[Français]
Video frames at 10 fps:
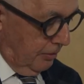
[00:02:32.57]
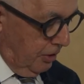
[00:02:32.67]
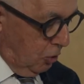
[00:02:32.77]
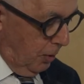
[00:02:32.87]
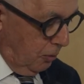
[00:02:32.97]

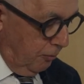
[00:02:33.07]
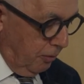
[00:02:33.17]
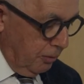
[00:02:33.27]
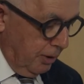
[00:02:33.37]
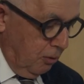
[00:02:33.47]
Ces choix
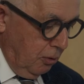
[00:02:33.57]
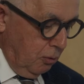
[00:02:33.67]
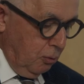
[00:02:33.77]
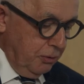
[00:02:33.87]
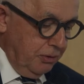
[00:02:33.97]
devront
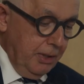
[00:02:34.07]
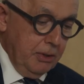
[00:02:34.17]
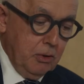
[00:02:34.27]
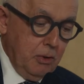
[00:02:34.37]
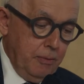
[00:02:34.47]
alors aussi
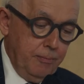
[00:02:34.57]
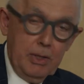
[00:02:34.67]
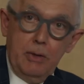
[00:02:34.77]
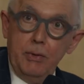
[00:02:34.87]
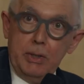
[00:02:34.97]
être
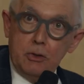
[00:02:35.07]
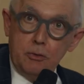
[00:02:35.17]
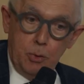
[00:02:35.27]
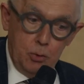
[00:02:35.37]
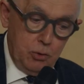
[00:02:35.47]

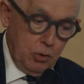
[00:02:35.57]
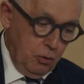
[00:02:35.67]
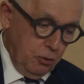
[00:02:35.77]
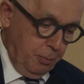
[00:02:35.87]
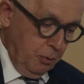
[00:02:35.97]
efficacement
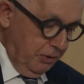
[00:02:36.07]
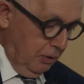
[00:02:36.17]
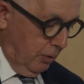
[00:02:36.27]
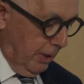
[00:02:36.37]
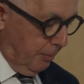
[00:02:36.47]

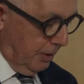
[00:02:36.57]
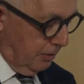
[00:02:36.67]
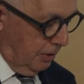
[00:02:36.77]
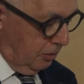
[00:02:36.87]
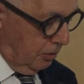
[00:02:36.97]
transposés dans la
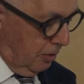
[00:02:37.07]
pratique.